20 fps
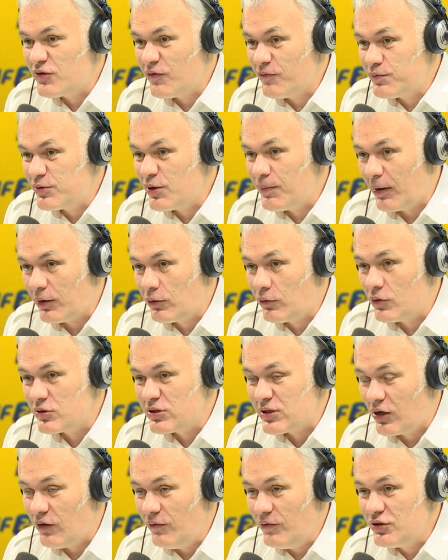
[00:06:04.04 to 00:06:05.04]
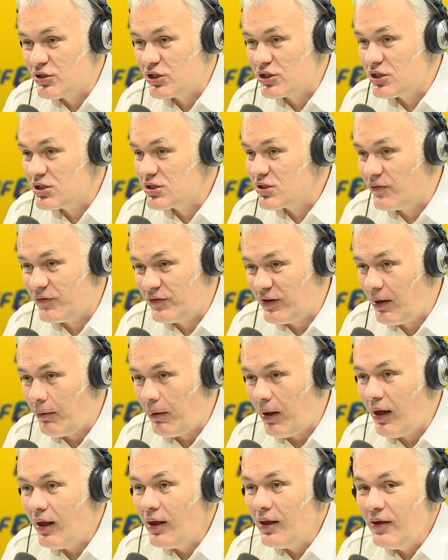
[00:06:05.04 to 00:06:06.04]
w przypadku Ostachowicza się
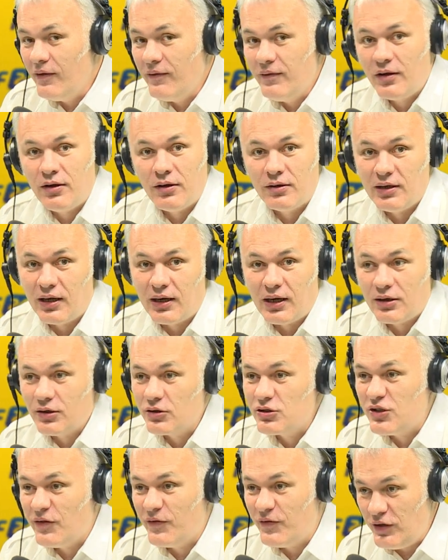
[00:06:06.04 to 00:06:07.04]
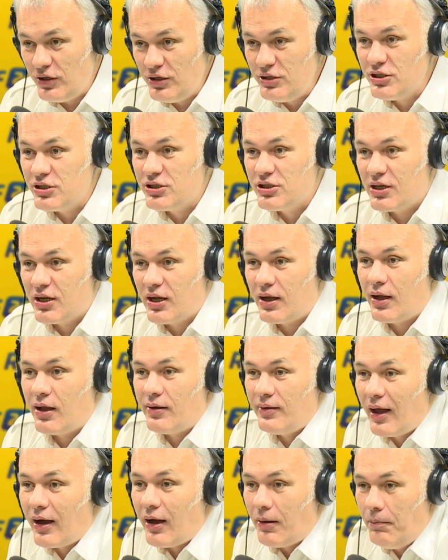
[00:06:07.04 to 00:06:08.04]
cofnęła. Wygląda na to, że wyjdziecie na, na